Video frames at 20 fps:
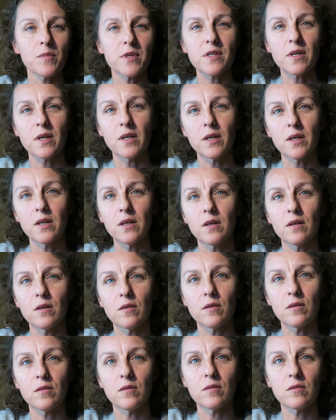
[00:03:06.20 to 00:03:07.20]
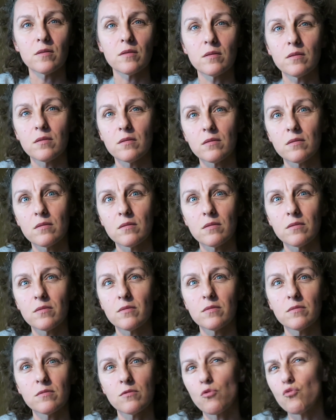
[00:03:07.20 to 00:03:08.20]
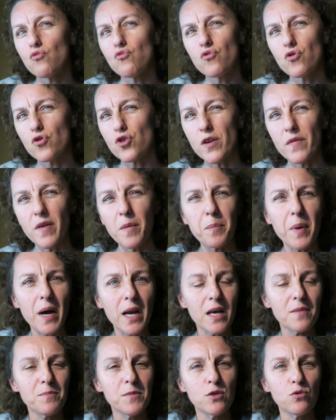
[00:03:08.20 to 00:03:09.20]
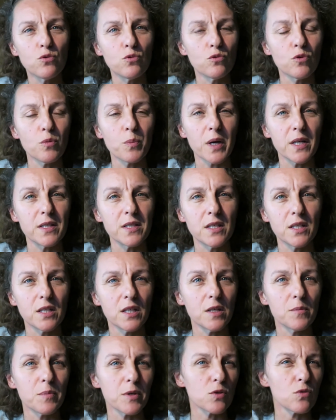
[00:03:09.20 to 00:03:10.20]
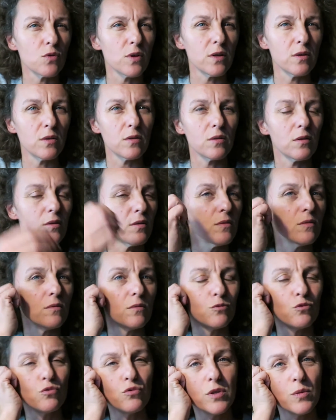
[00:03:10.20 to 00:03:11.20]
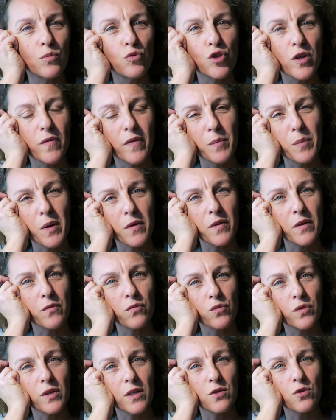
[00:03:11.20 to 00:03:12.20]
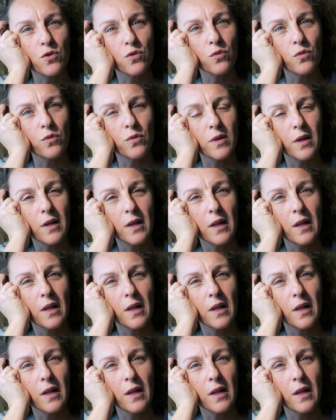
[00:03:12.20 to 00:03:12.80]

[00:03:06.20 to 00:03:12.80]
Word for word: parce qu'elle est euh, ou que j'avais pas l'habitude de pratiquer parce que euh, tout début j'avais pas fait fondation